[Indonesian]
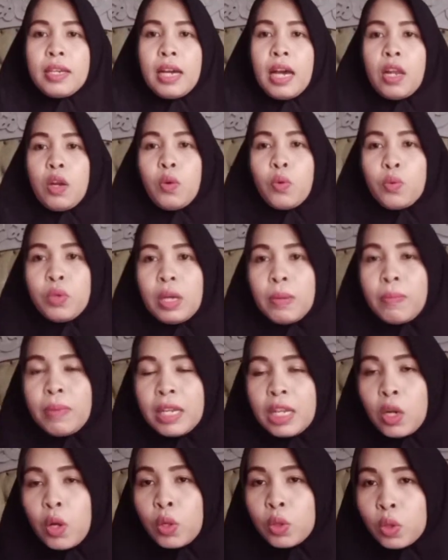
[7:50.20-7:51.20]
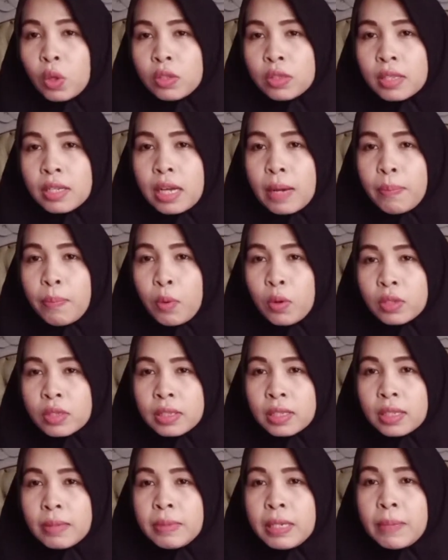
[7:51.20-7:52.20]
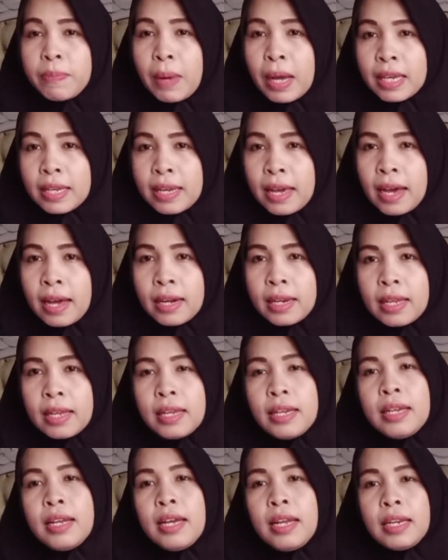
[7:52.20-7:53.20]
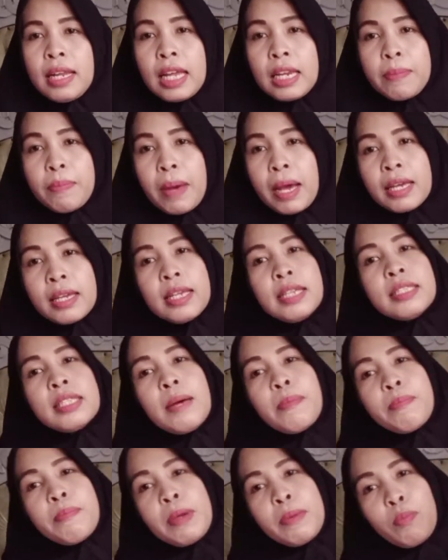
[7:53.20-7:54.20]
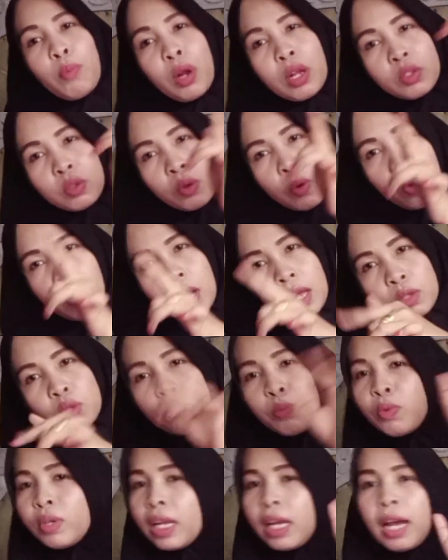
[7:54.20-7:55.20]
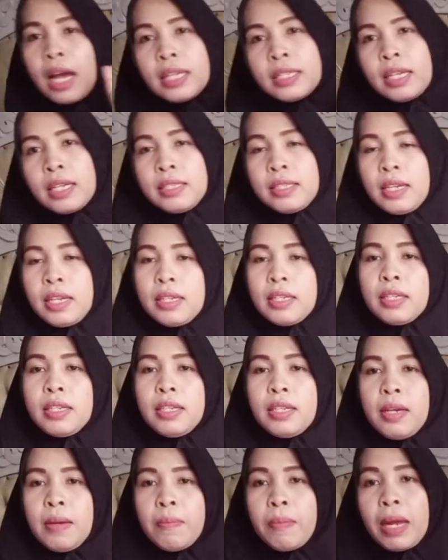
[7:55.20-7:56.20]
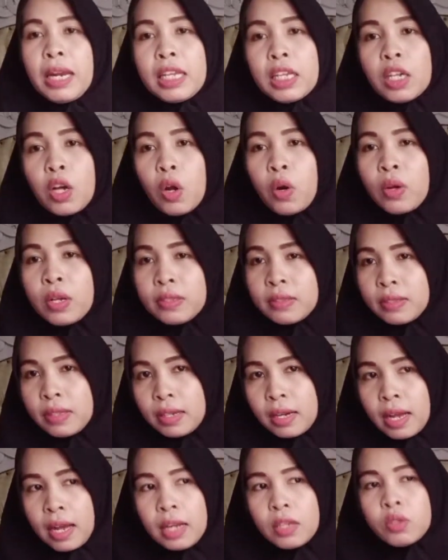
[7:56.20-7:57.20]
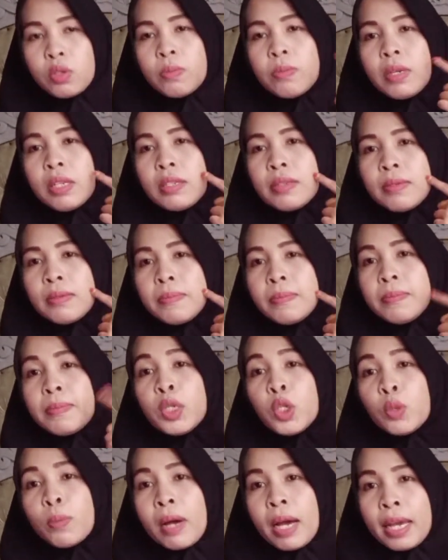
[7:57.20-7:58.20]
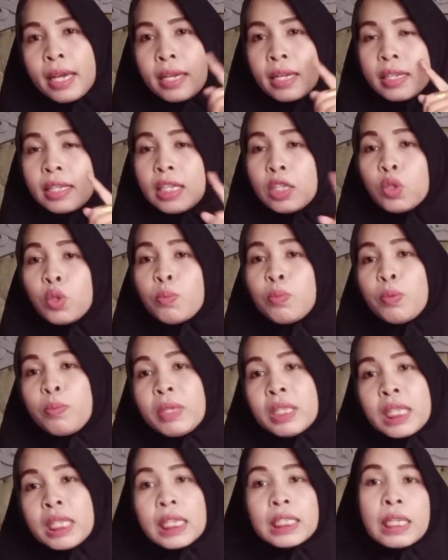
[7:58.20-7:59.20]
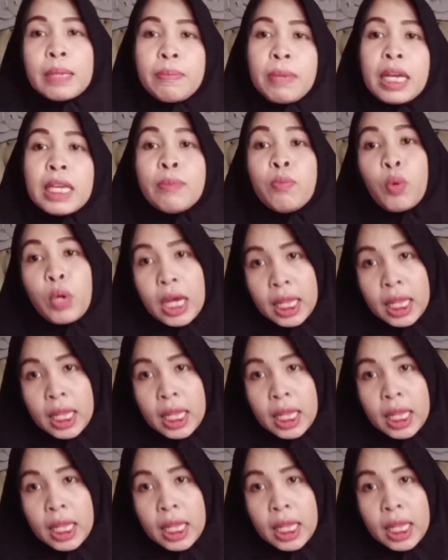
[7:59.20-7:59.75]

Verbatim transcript: kalau udah beli lontong setengah porsi di pagi hari dari pagi sampai pulang sekolah tuh bunda nggak jajan paling kalau istirahat cuman minum air itu pun minta sama ibu